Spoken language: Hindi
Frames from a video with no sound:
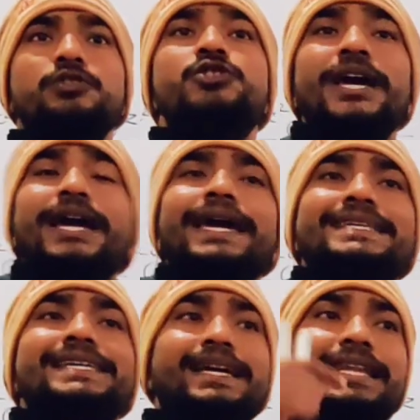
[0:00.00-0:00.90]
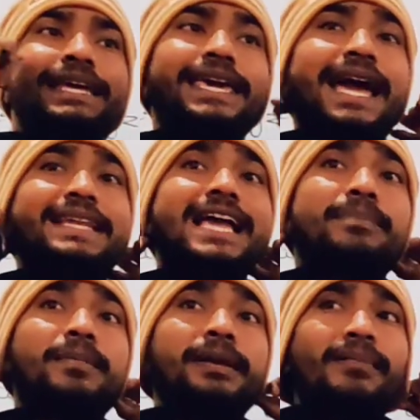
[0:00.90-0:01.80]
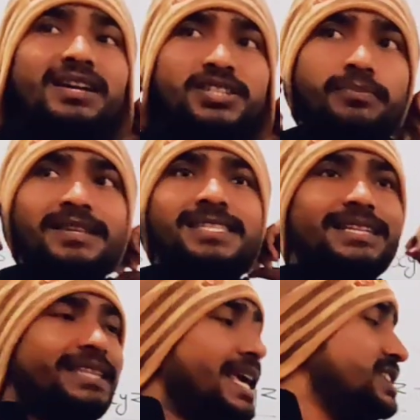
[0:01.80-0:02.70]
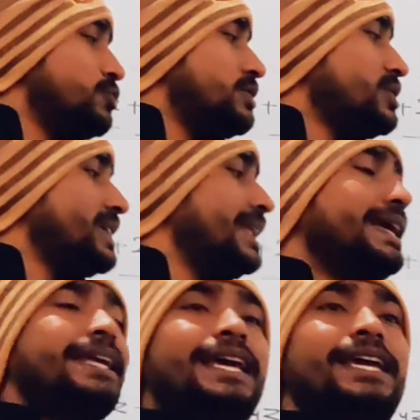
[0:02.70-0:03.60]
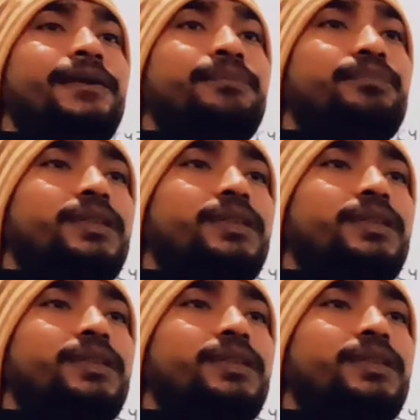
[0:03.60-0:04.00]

चेक कैसे करेंगे यानी आप अपने मास्टर बन सकते हैं इस क्वेश्चन के लिए कि नहीं